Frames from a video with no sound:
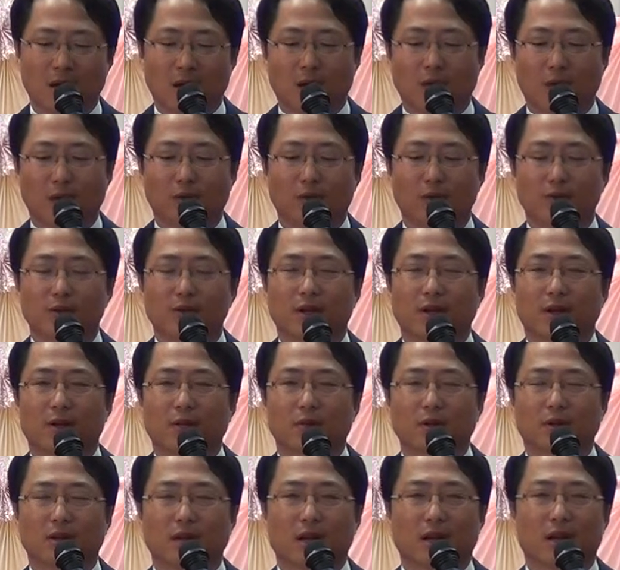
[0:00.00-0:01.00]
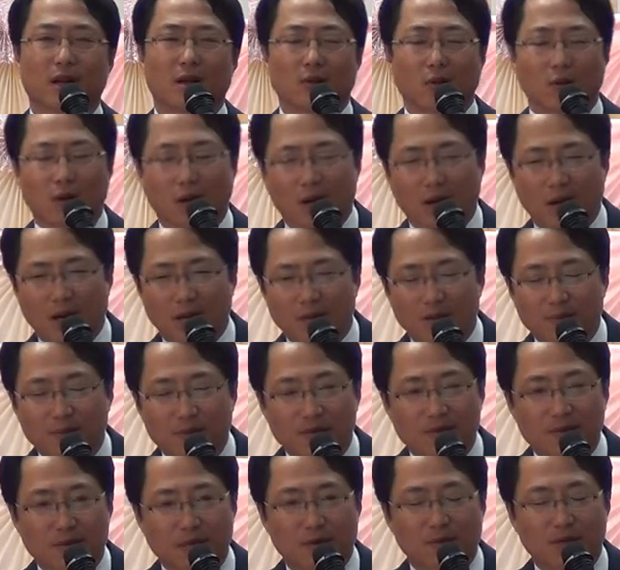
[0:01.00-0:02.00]
어떤 사람은 내가
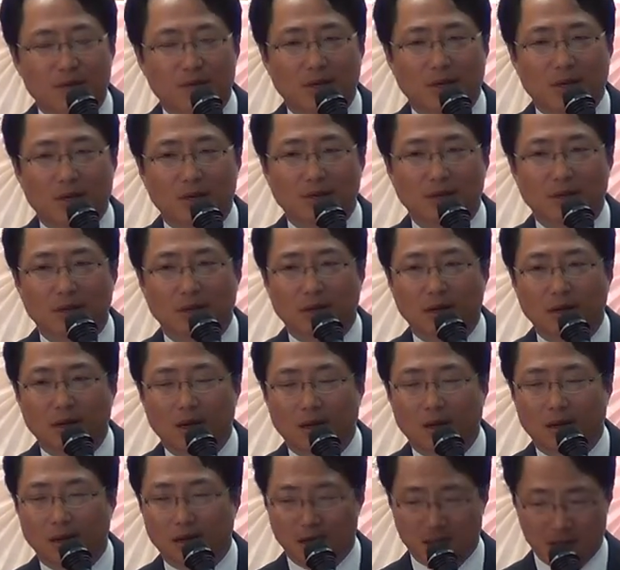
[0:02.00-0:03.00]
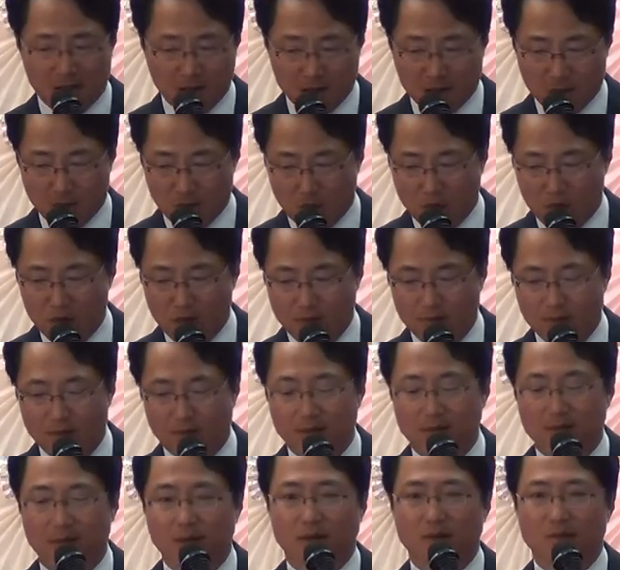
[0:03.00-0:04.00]
힘든 삶을 살았으니까
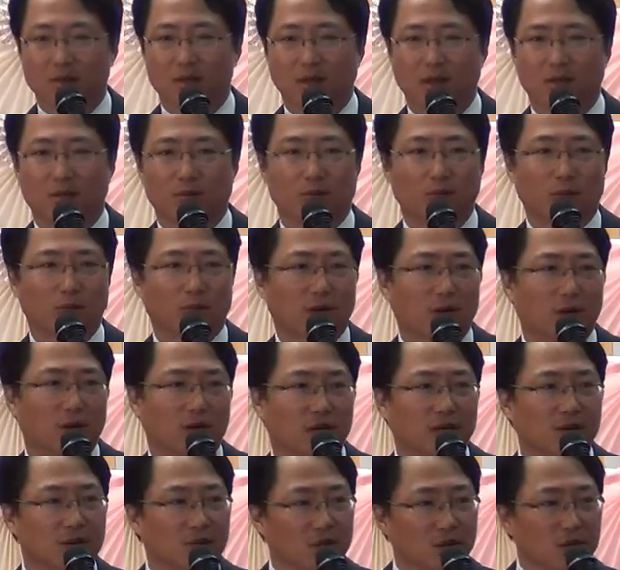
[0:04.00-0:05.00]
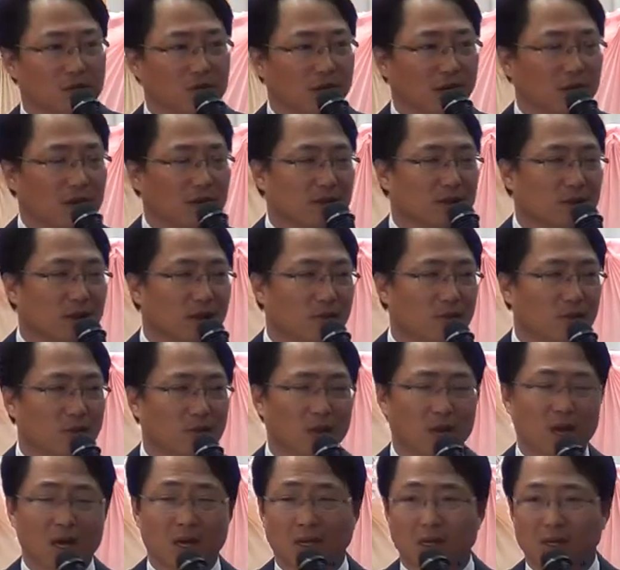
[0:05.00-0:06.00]
고난받은 사람, 사람 힘든 중에 있는 사람
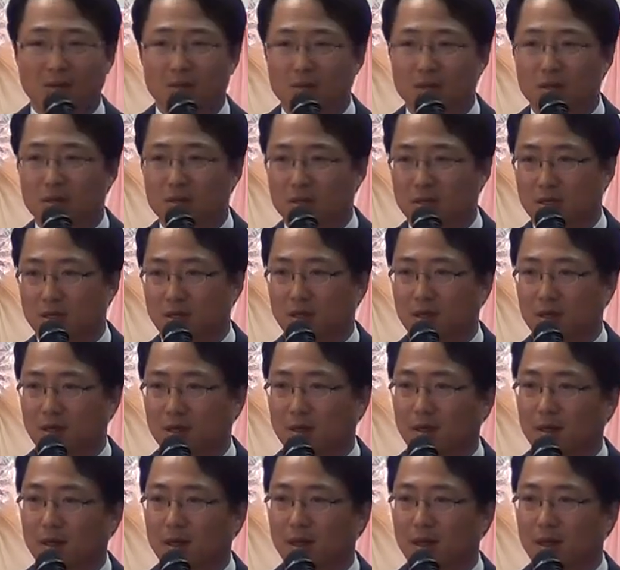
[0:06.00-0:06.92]
보면 힘들지.